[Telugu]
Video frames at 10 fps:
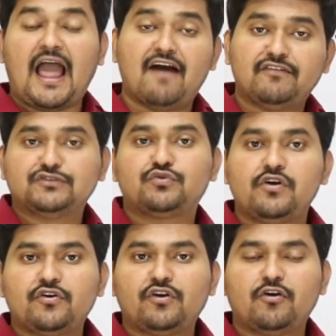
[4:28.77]
యావరేజ్
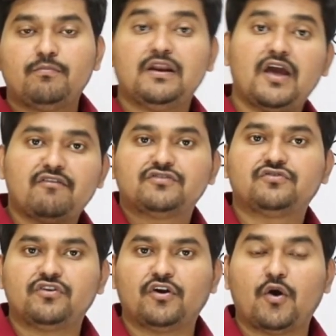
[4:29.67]
స్టూడెంట్ ఉన్నాడో బిలో యావరేజ్
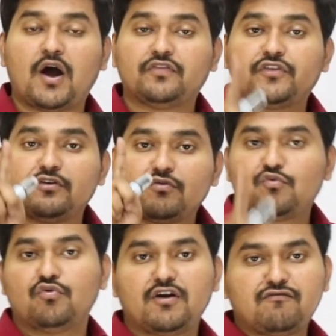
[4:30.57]
స్టూడెంట్ ఉన్నాడు అతను
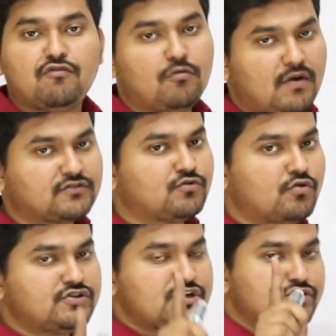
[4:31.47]
కూడా ఫుల్ మార్క్స్
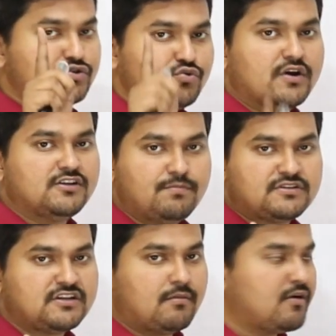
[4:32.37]
స్కోర్ చేయొచ్చు అని
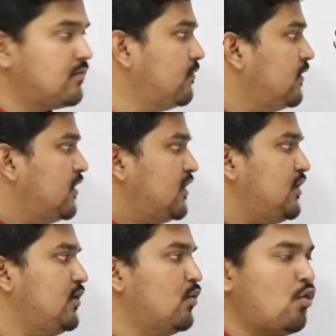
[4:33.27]
చెప్పేసి నమ్మకం
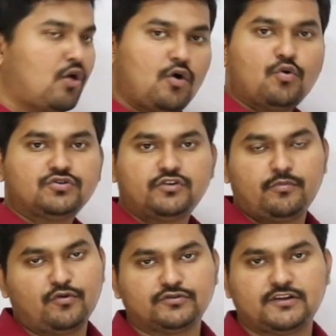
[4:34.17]
ఈ ఒక్క కోర్స్
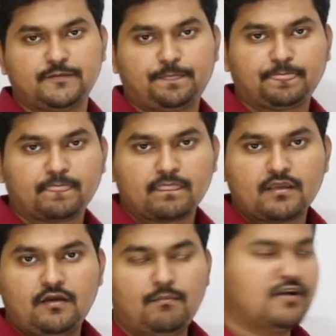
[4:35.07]
తోటి మీకు వస్తుంది
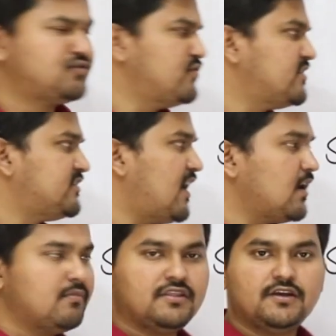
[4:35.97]
మన స్టూడెంట్స్
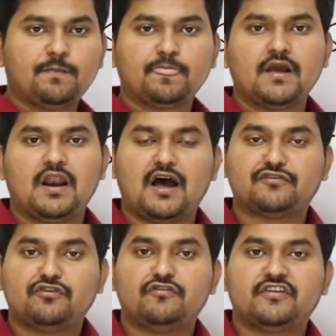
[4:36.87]
చాలామంది
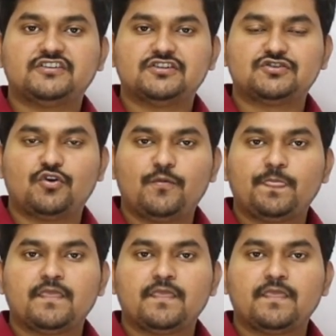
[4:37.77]
లాస్ట్ నోటిఫికేషన్స్లో